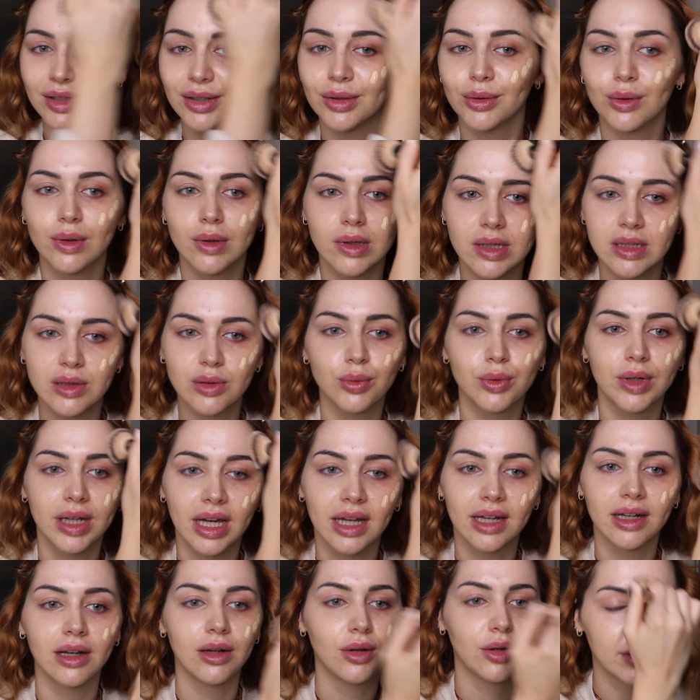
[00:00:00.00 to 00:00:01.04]
Geruch so
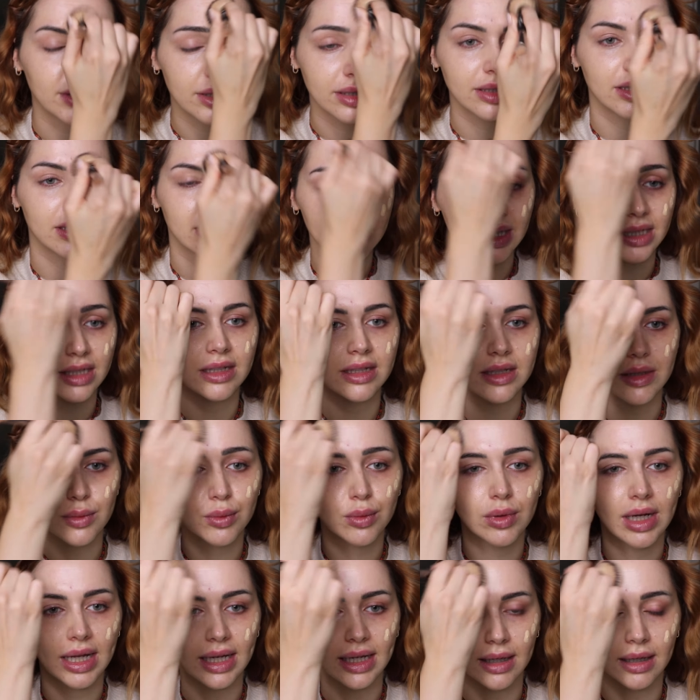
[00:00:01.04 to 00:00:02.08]
gerne, Leute. Das riecht
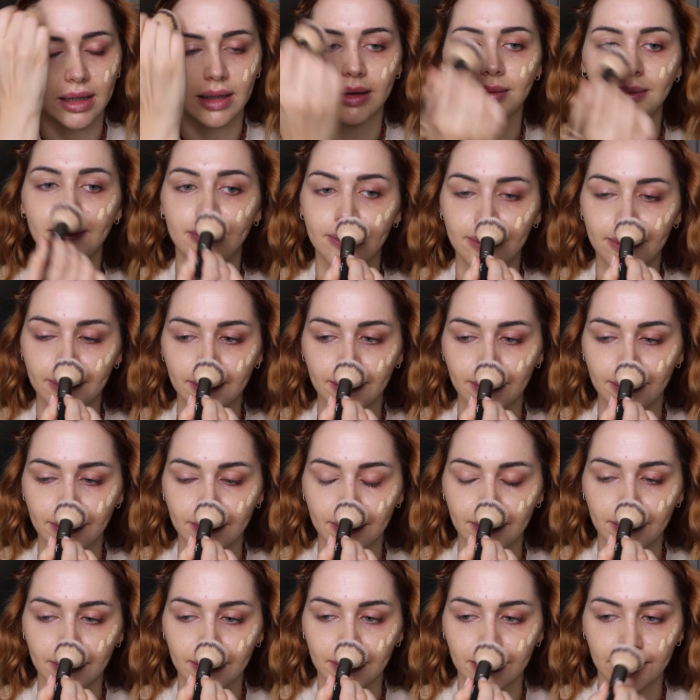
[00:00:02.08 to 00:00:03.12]
so lecker.
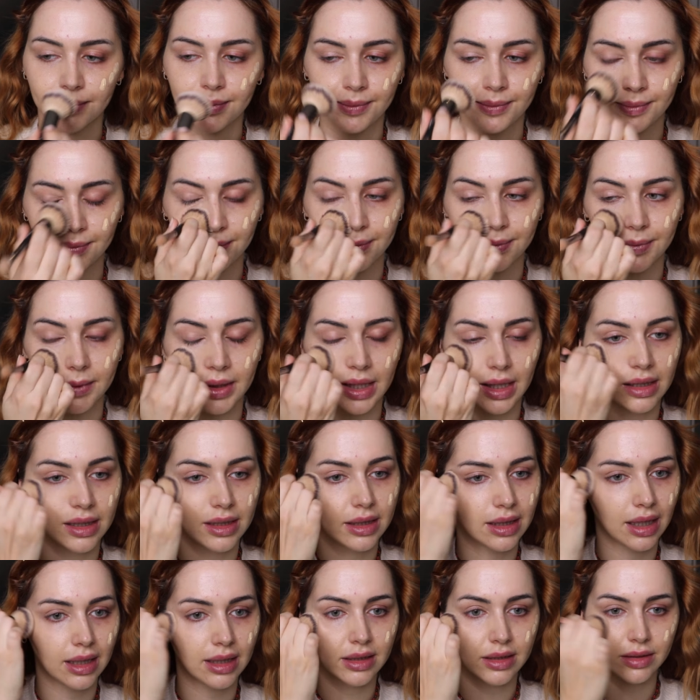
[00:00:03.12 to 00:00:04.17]
Kann ich
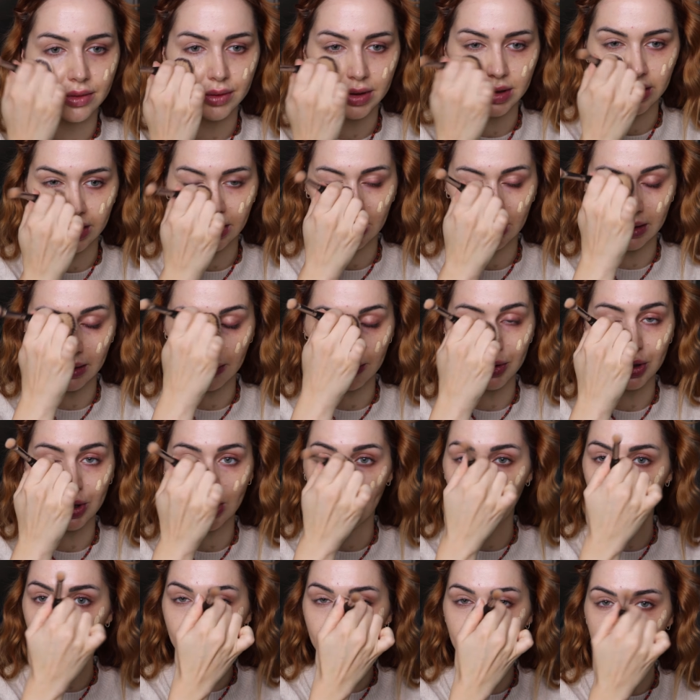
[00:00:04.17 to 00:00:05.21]
gar nicht so richtig eher
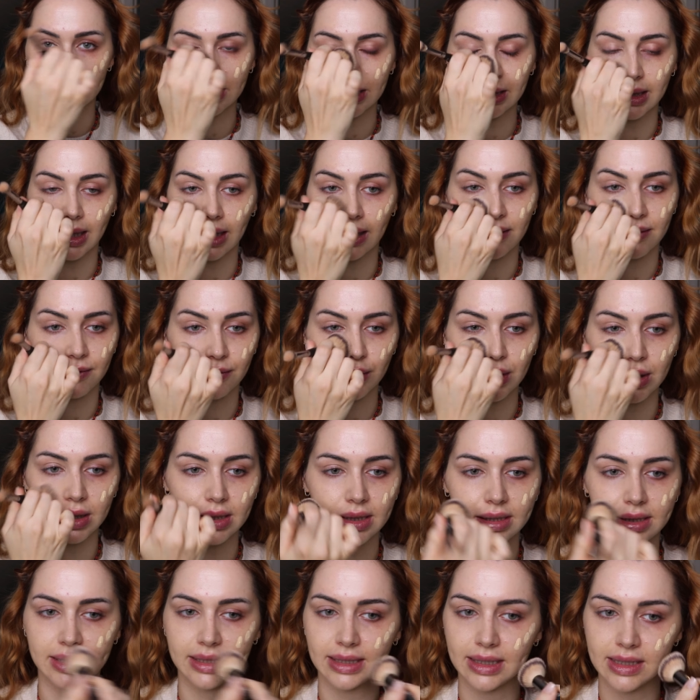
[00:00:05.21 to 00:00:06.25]
beschreiben. Es riecht halt
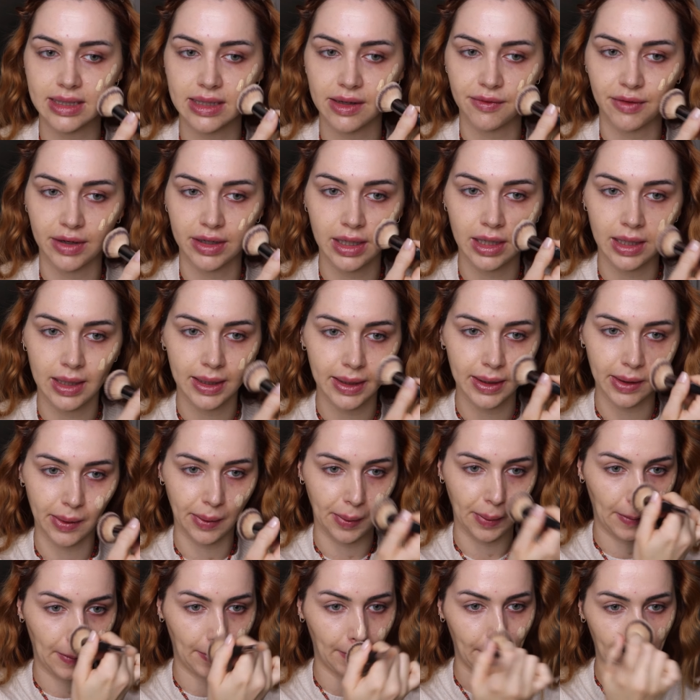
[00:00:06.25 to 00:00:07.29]
wirklich sehr, sehr vanillig
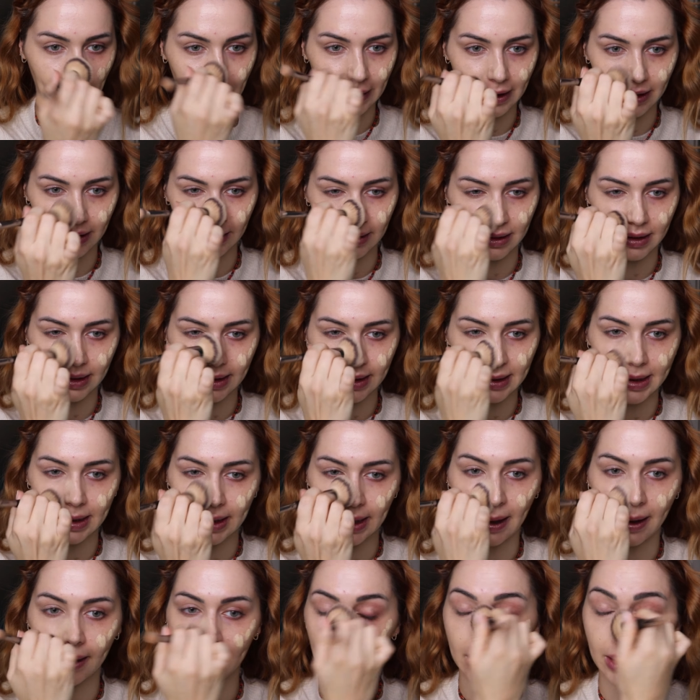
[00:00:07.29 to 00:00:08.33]
und
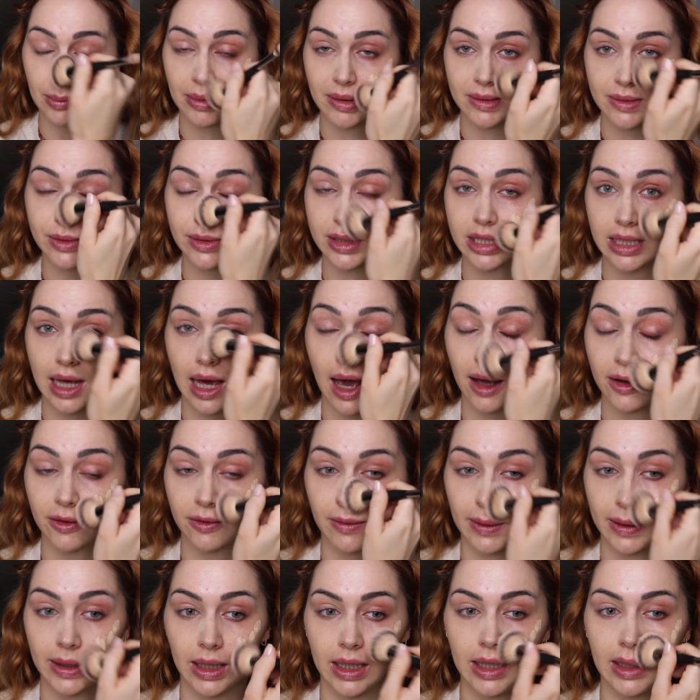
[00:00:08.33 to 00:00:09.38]
richtig angenehm, also zart
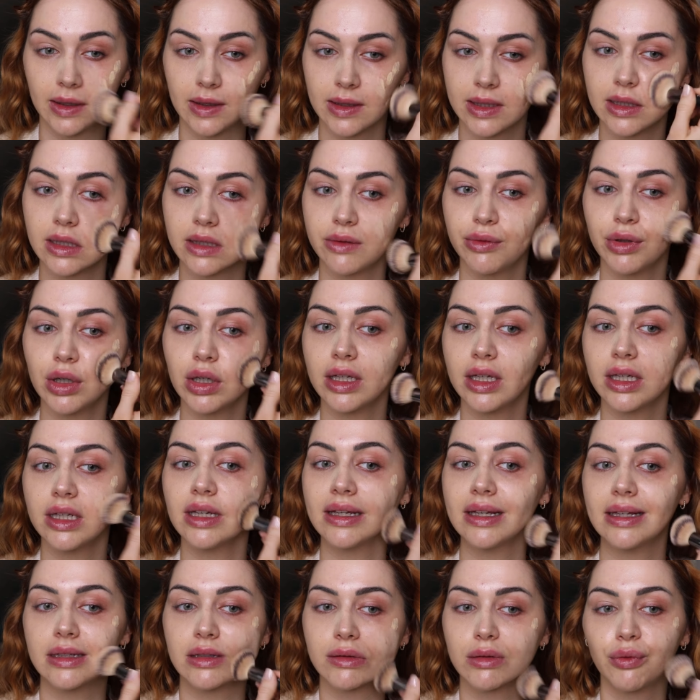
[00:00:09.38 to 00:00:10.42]
vanillig. Es ist wirklich
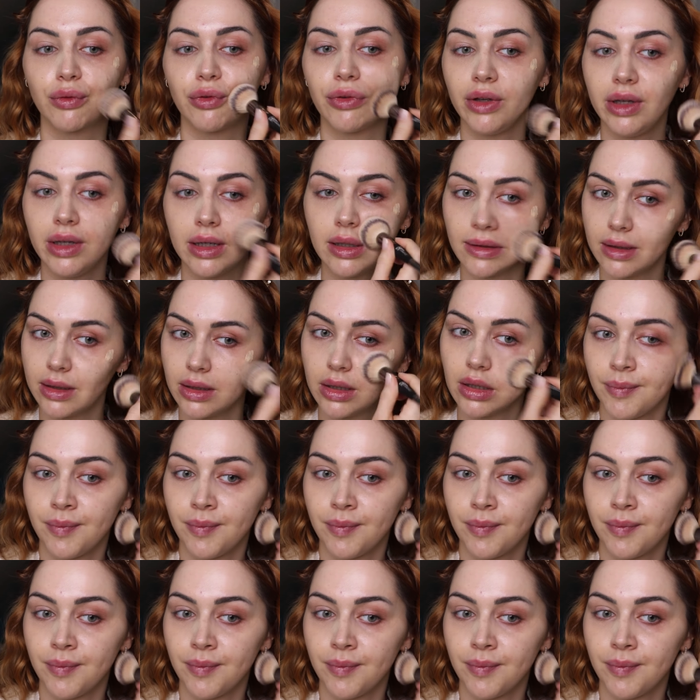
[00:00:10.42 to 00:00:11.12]
nicht zu viel